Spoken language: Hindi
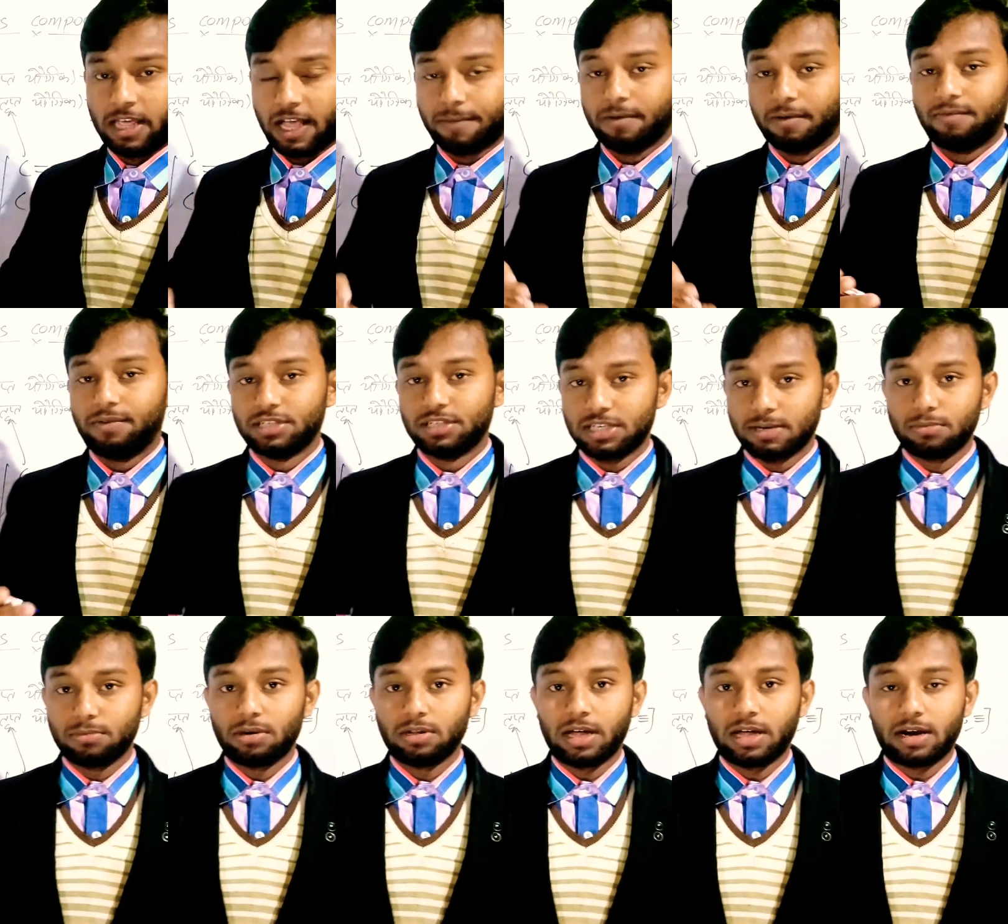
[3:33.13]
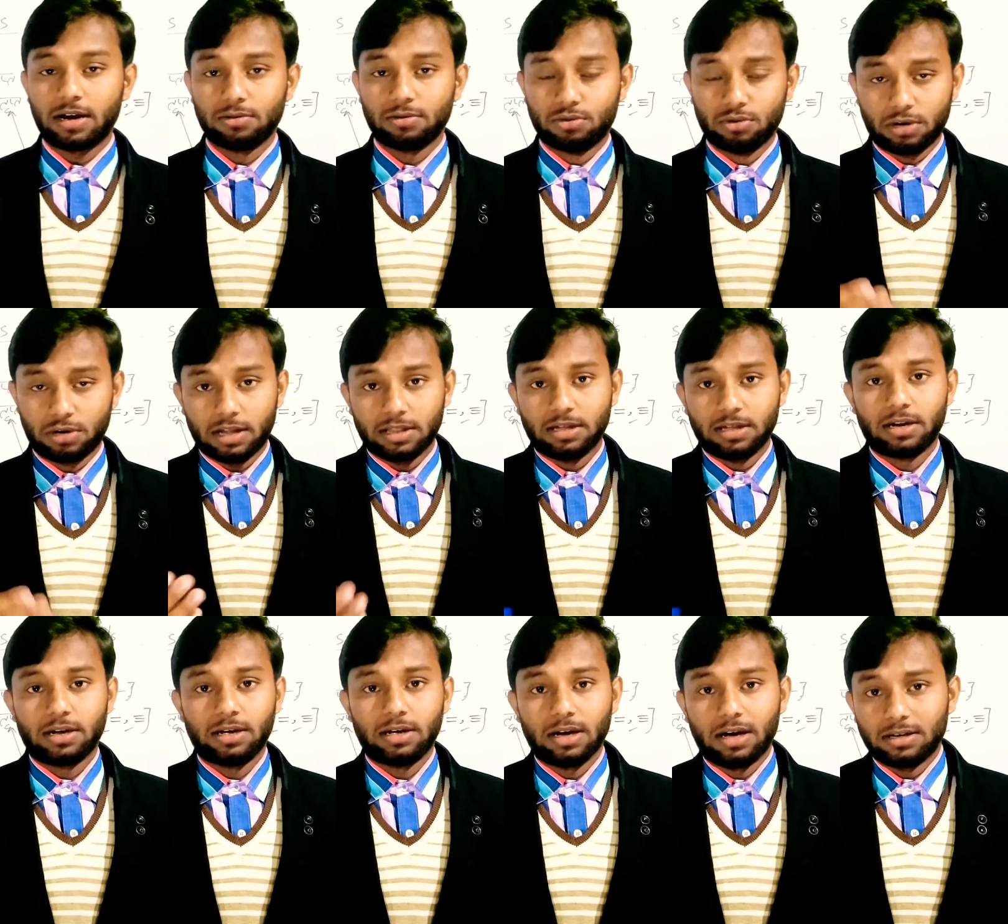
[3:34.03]
एक बार फिर से हम दोहरा दे
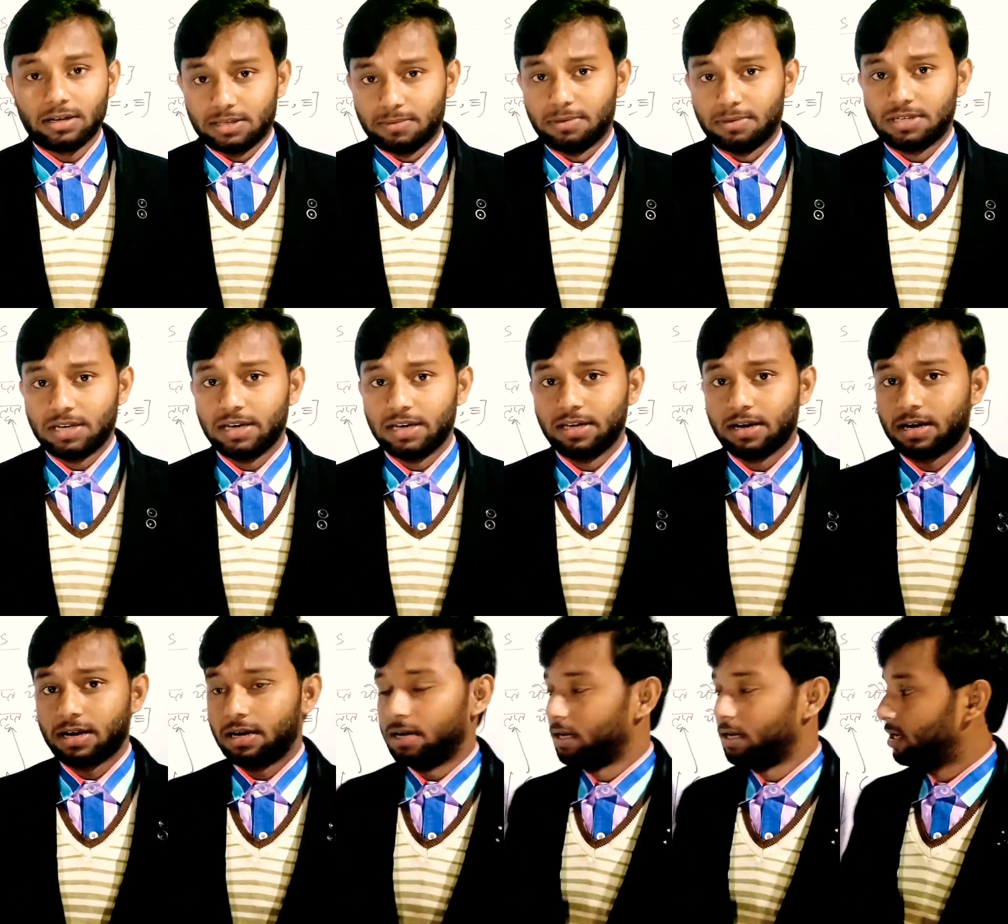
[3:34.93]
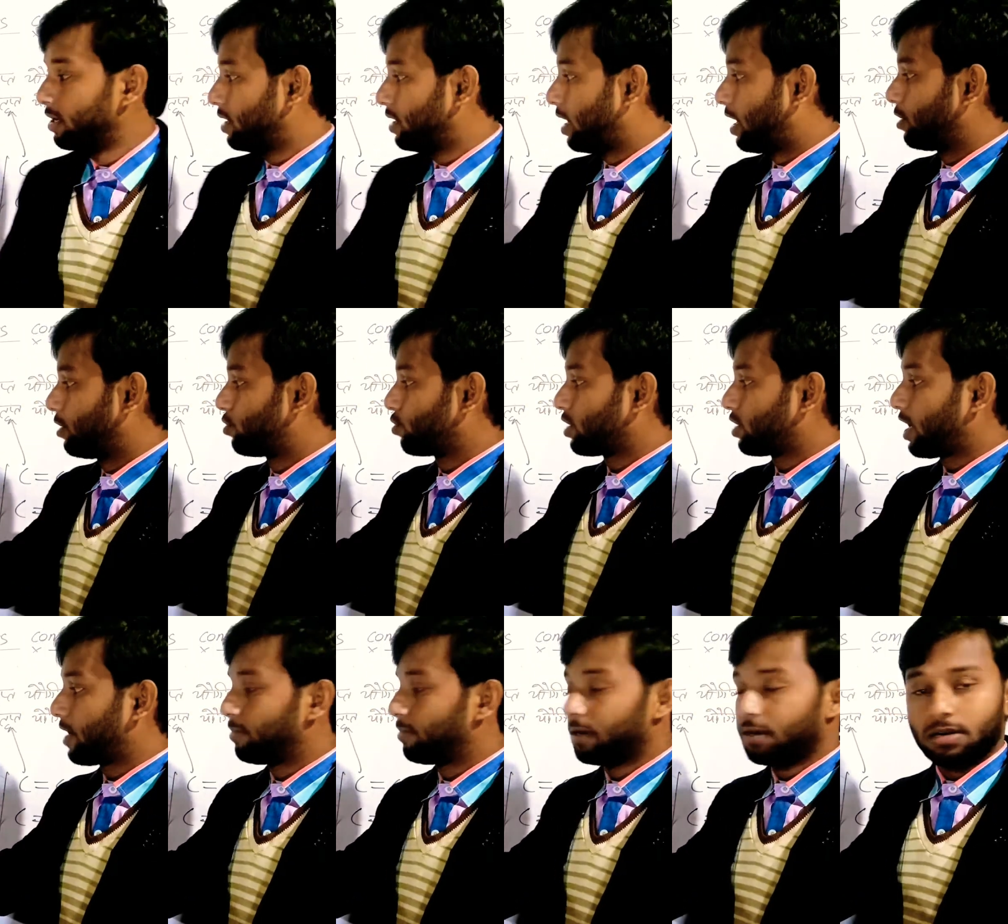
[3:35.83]
रहे हैं समझ जाइएगा
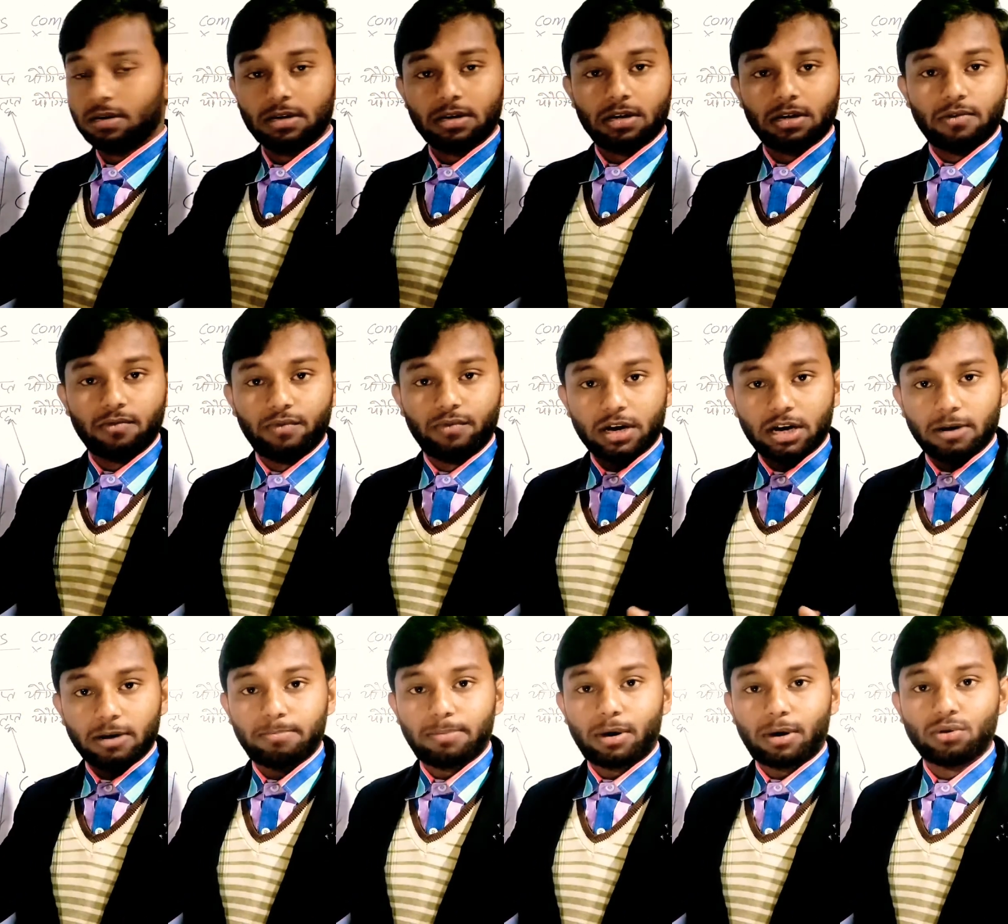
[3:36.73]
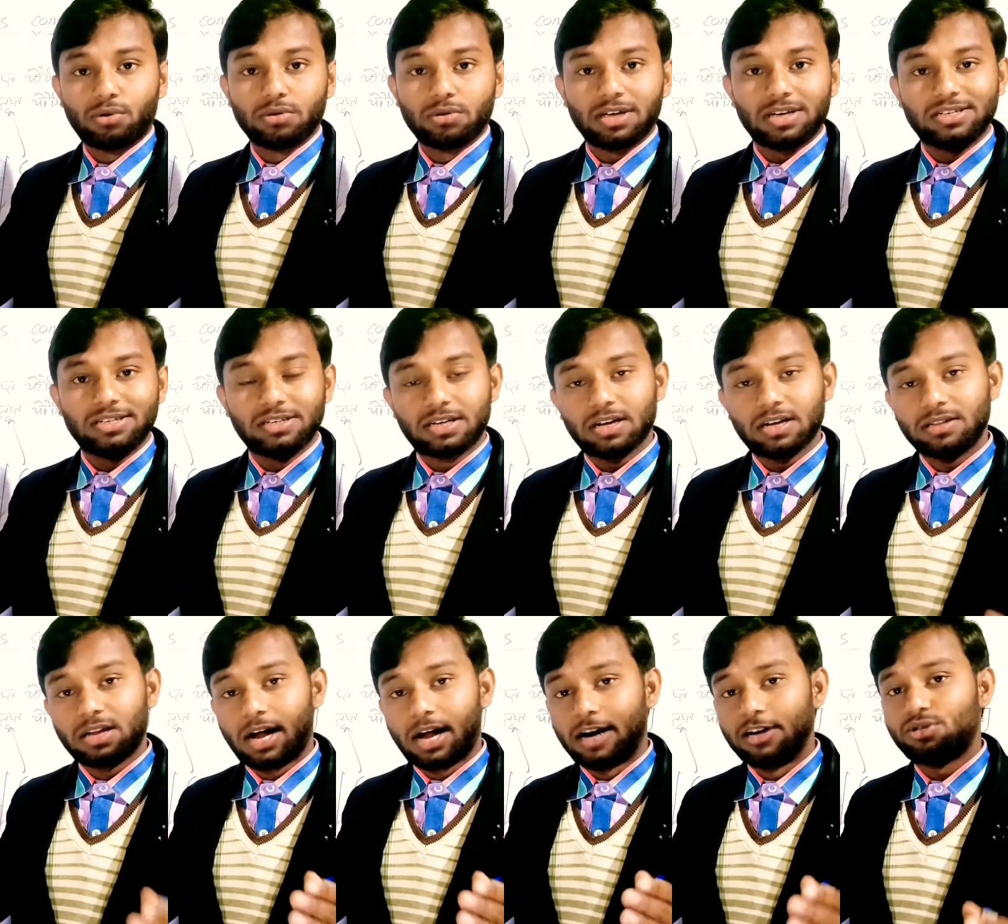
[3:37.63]
हाइड्रोकार्बन वे कंपाउंड होते हैं जिनके
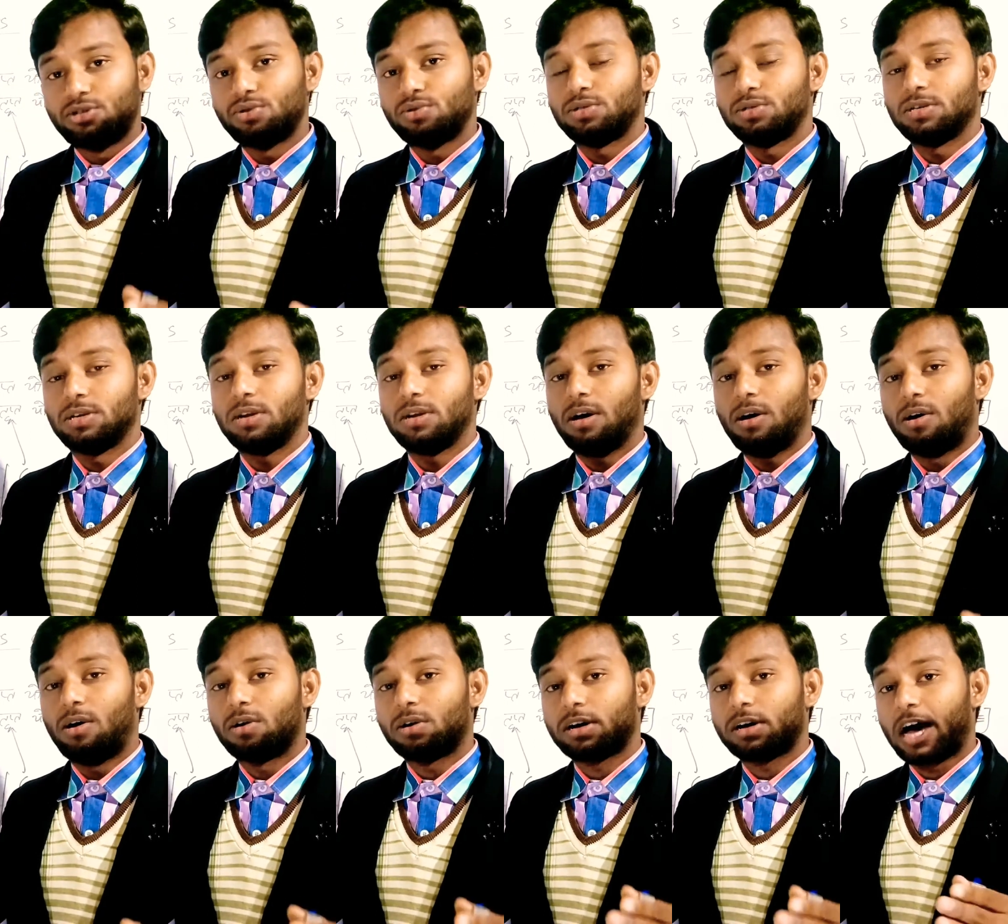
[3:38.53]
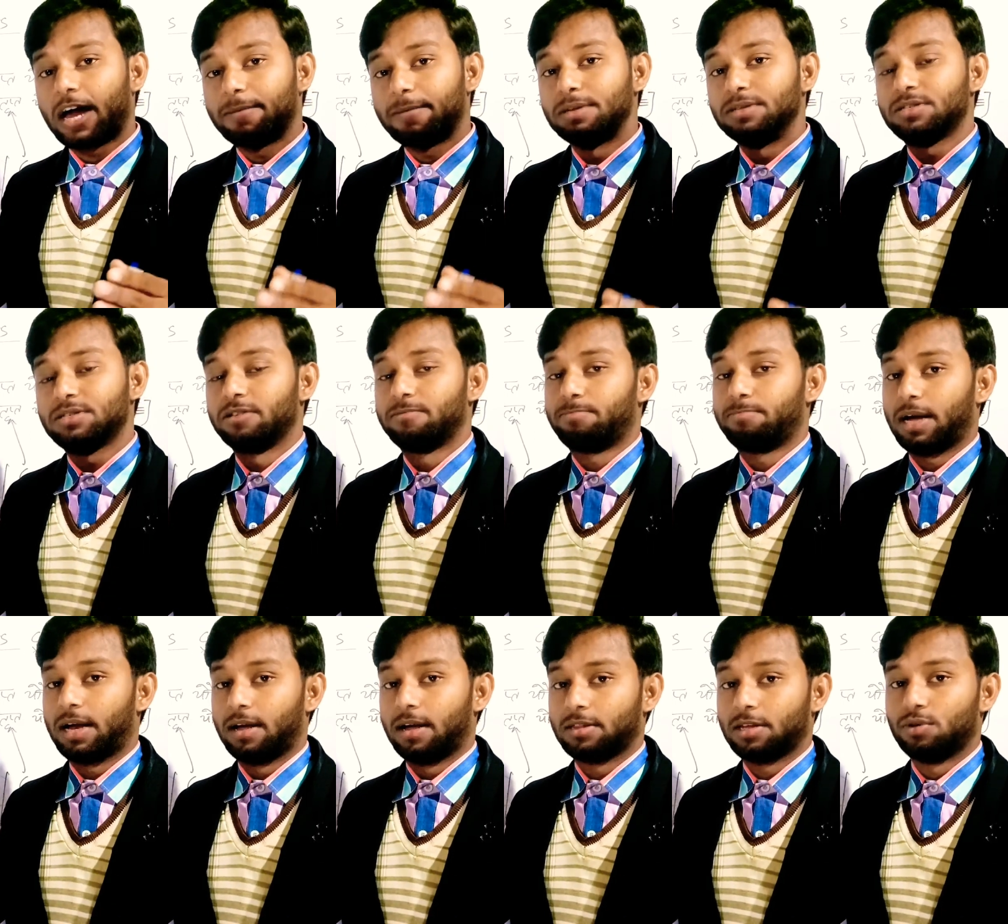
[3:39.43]
अंदर हाइड्रोजन और कार्बन सिर्फ
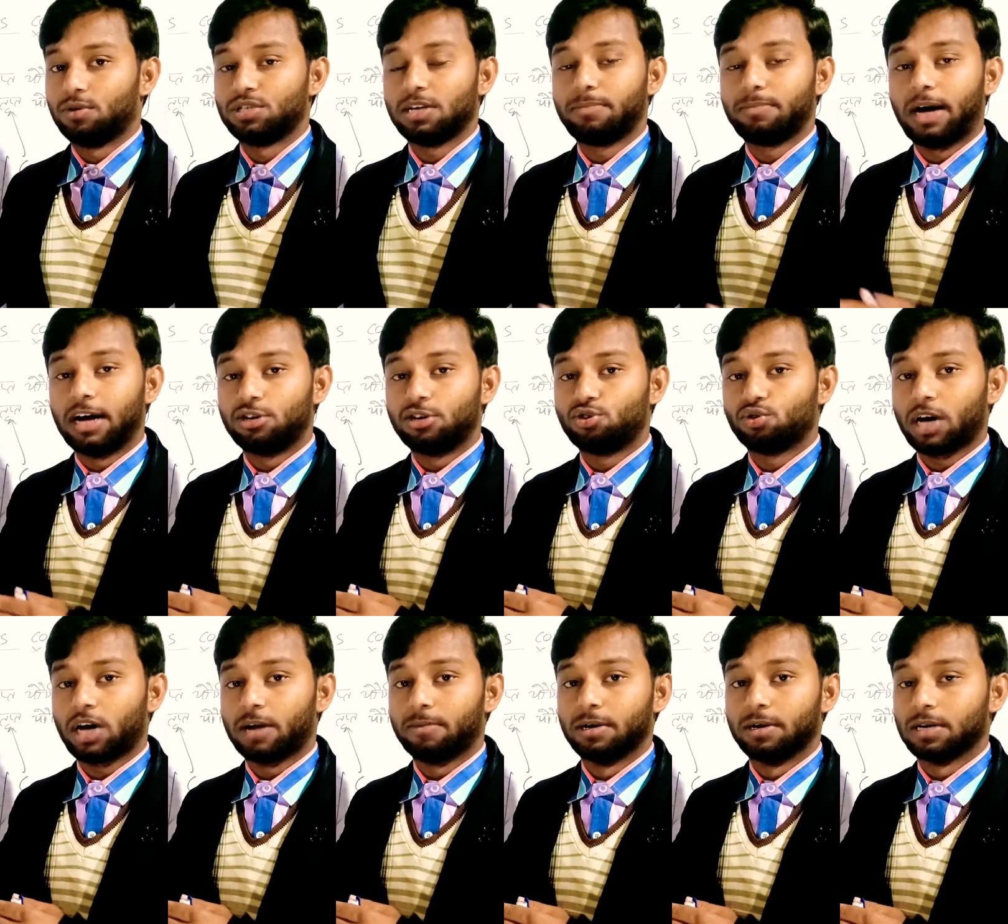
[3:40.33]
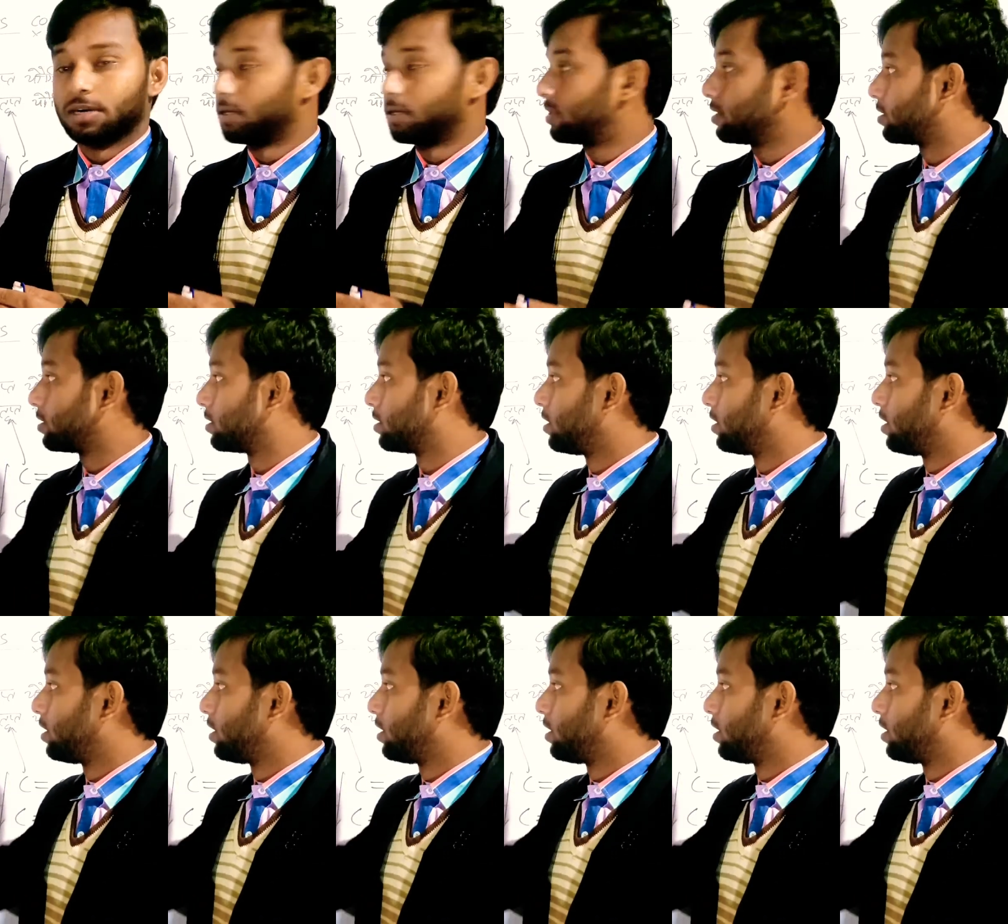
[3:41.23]
पाया जाता है उसे हम हाइड्रोकार्बन कहते हैं